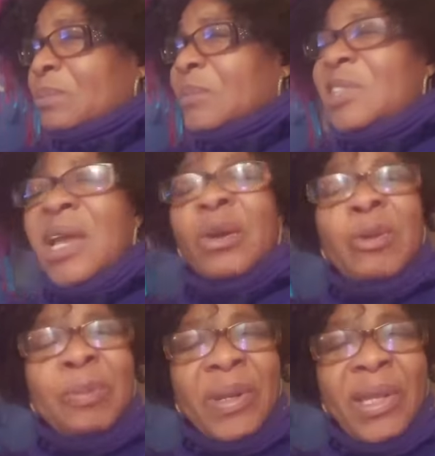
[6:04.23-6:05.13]
j'ai
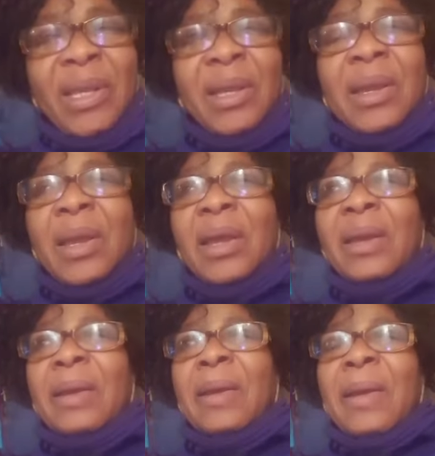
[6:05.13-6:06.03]
repris
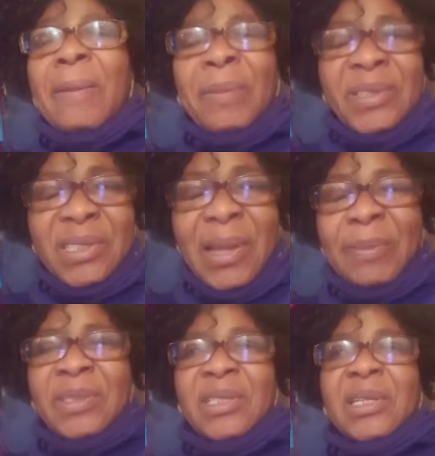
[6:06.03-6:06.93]
et petit à
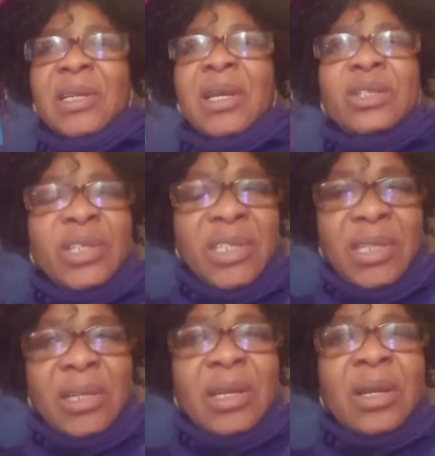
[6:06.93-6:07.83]
petit. J'ai
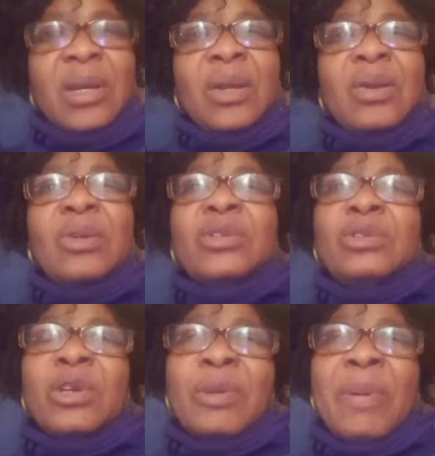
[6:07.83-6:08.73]
dit, le
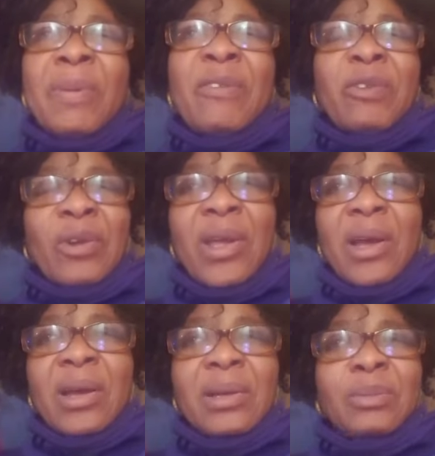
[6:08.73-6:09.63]
Dieu de Papa Florian,
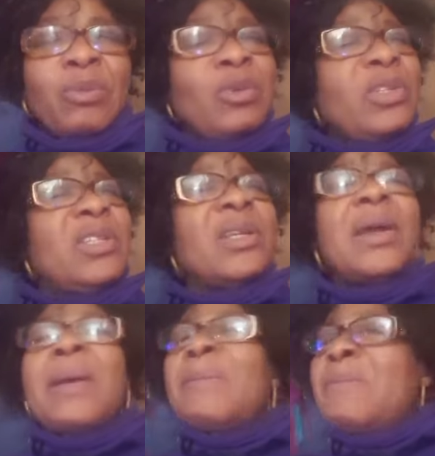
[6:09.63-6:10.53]
pour lui dire
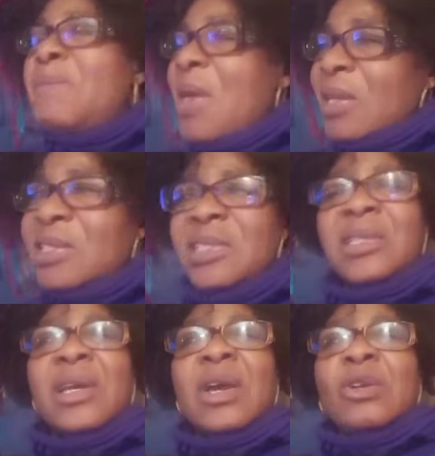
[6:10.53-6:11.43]

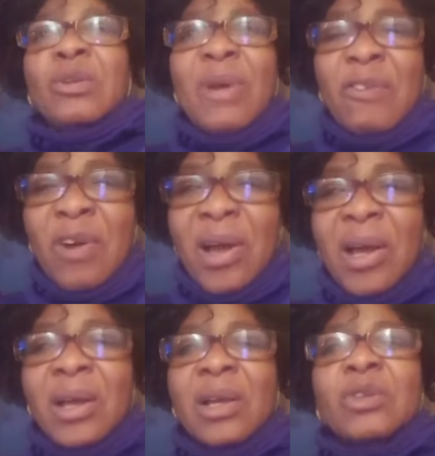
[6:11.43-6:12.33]
merci de
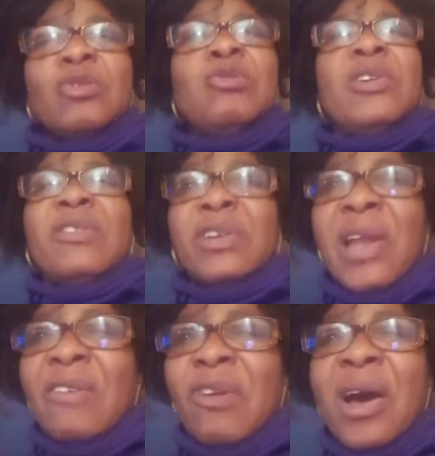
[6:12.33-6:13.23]
m'avoir soulevé,
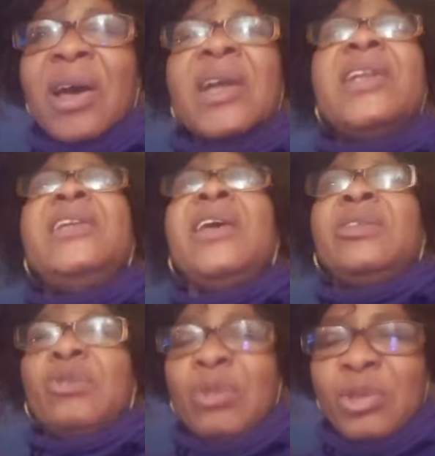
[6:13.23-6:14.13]
d'avoir
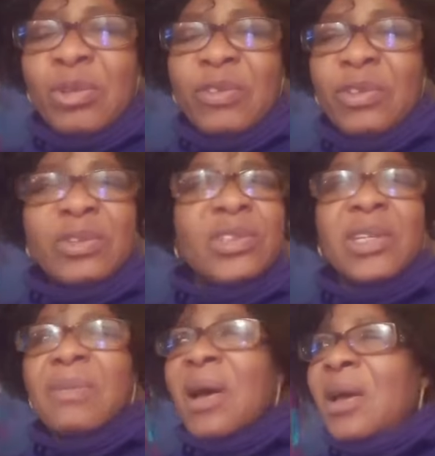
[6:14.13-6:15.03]
détruit ce virus
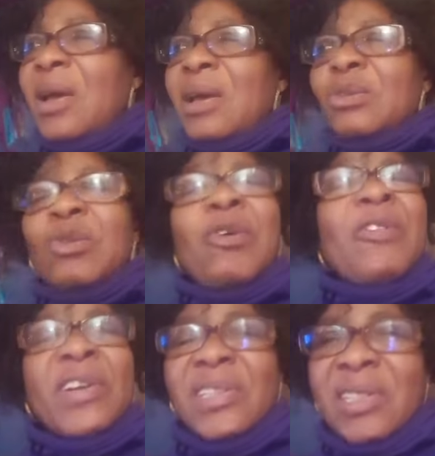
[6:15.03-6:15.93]
qui m'a trop
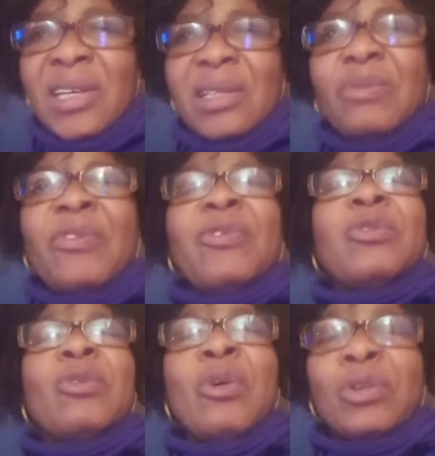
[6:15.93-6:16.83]
fatigué,
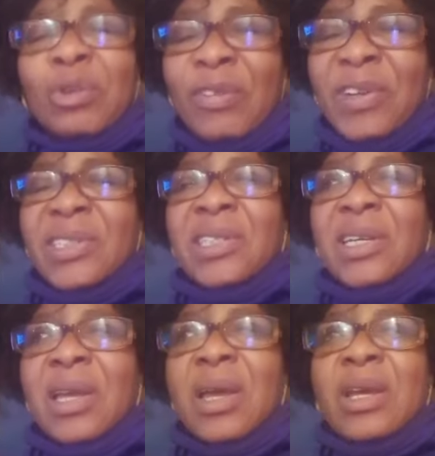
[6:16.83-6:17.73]
trop, trop
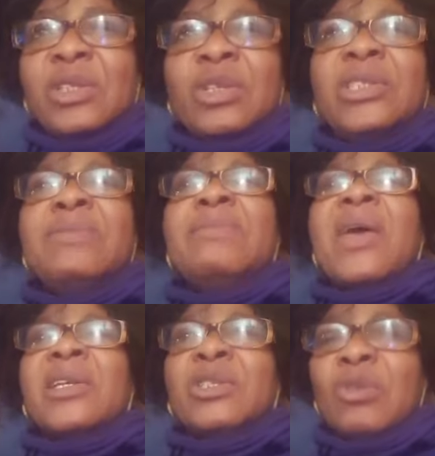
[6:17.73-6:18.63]
fatigué. Je dis
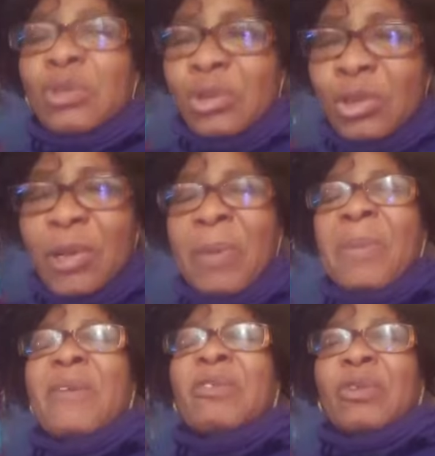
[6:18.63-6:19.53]
merci au Dieu de
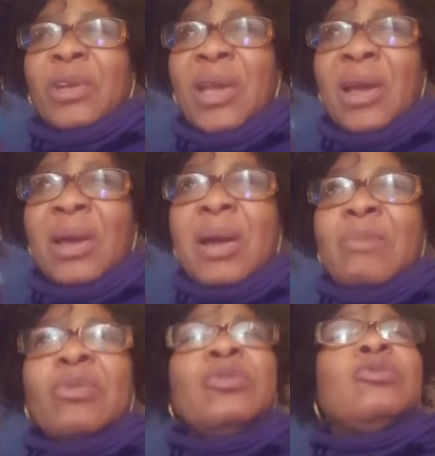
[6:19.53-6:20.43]
Papa Florian
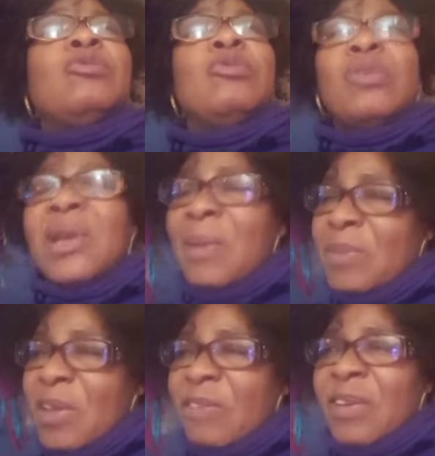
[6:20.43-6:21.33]
pour tous les
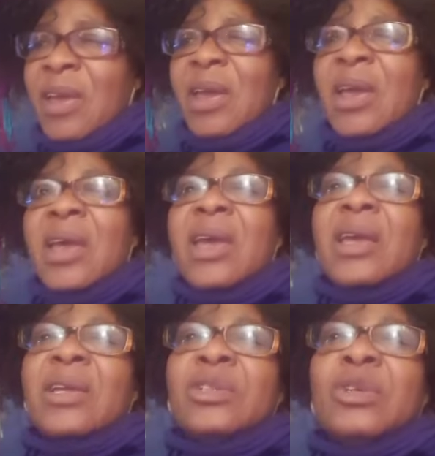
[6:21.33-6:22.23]
bienfaits.
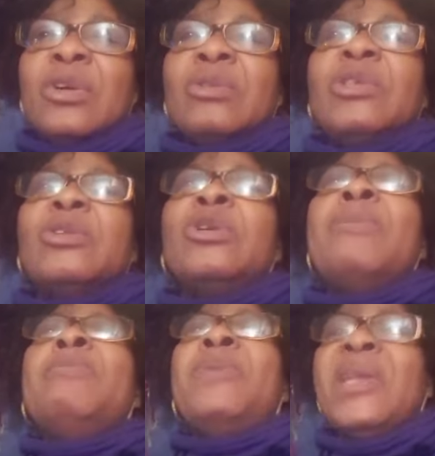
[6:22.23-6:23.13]
Et je,
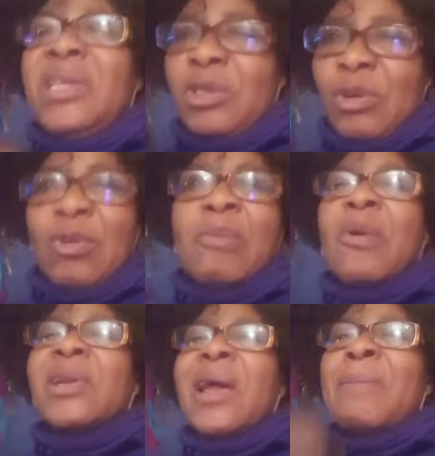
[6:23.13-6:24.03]
bénis son nom.
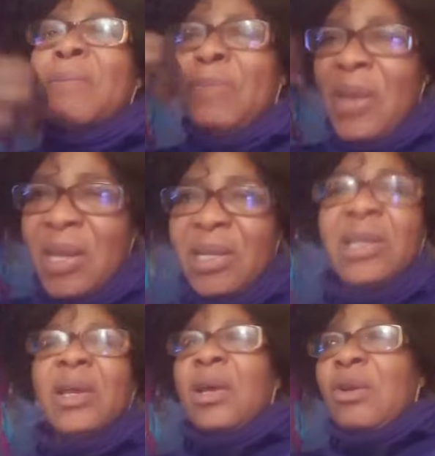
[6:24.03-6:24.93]
Mon âme
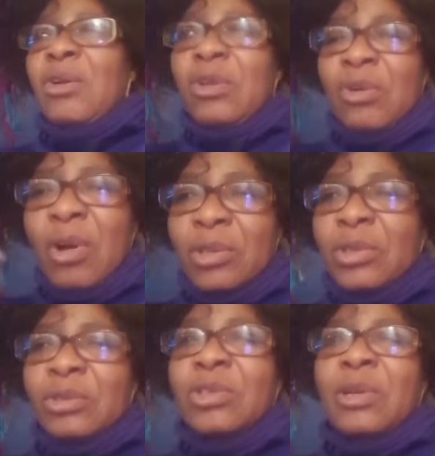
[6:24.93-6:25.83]
bénit le nom
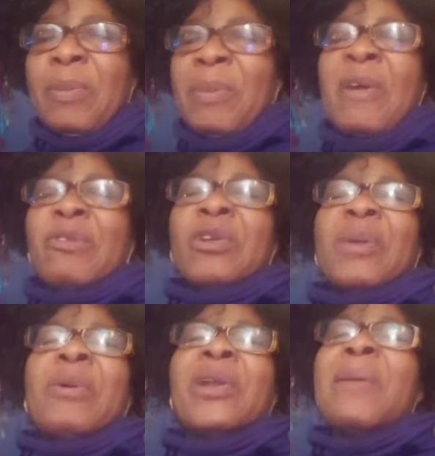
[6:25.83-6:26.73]
de Dieu de Papa Florian.
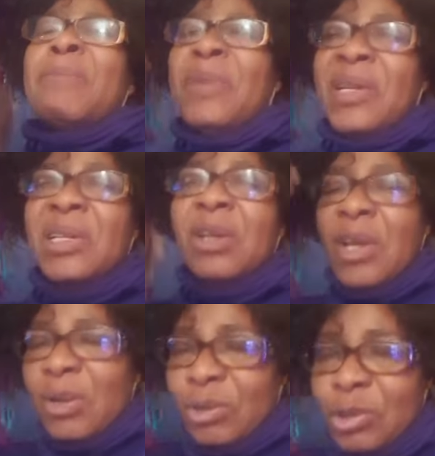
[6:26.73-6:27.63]
Mon âme bénit
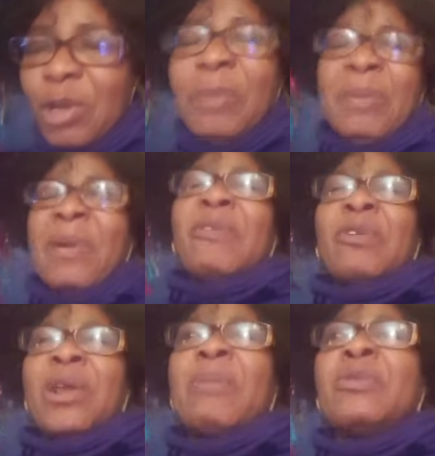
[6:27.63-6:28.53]
Dieu de Papa
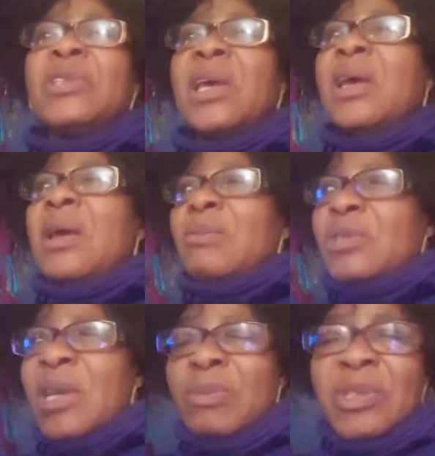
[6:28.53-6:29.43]
Florian pour ses,
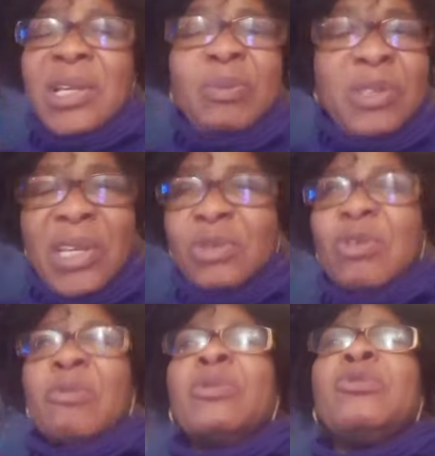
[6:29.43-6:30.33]
pour ses, pour
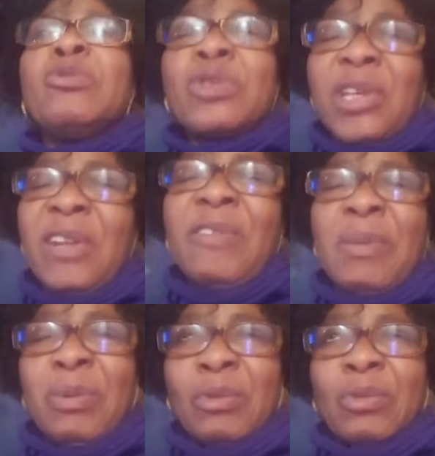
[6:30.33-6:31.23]
œuvres, pour tout ce qu'il fait
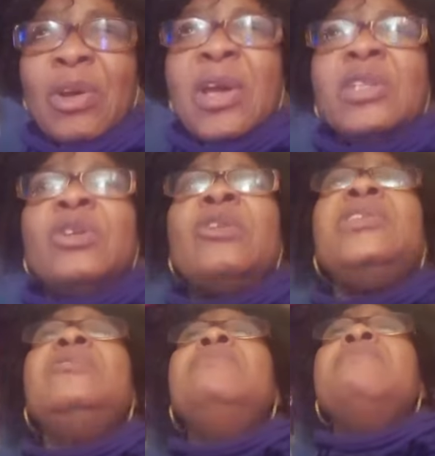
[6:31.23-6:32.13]
pour nous. Je lui
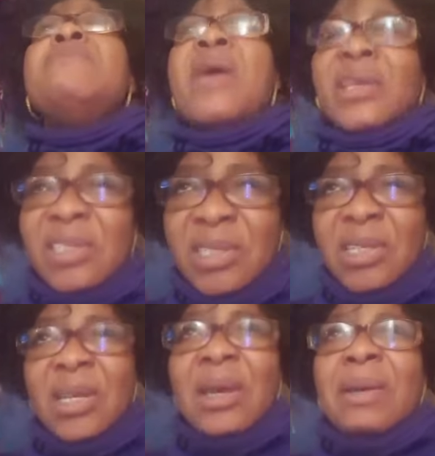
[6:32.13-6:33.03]
dis merci,
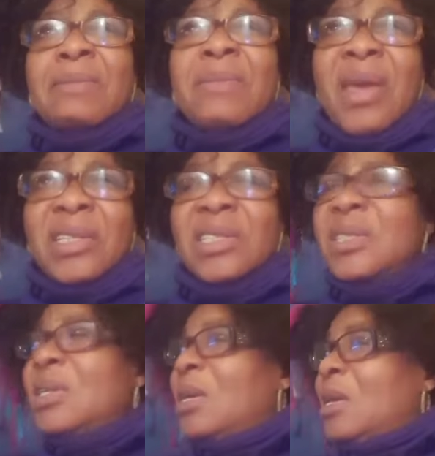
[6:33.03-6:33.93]

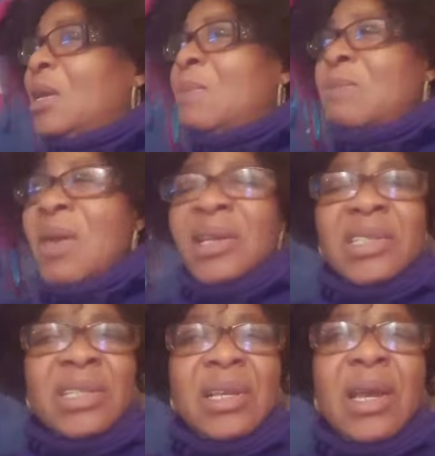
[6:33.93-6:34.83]
merci et
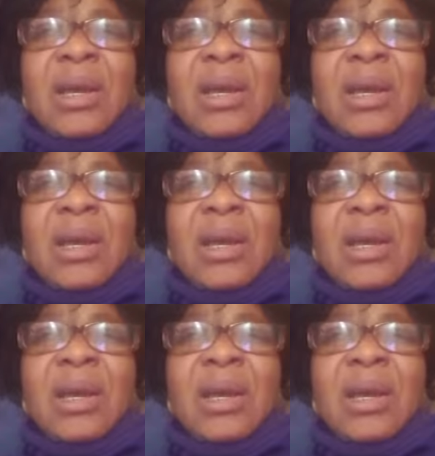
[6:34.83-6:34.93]
merci.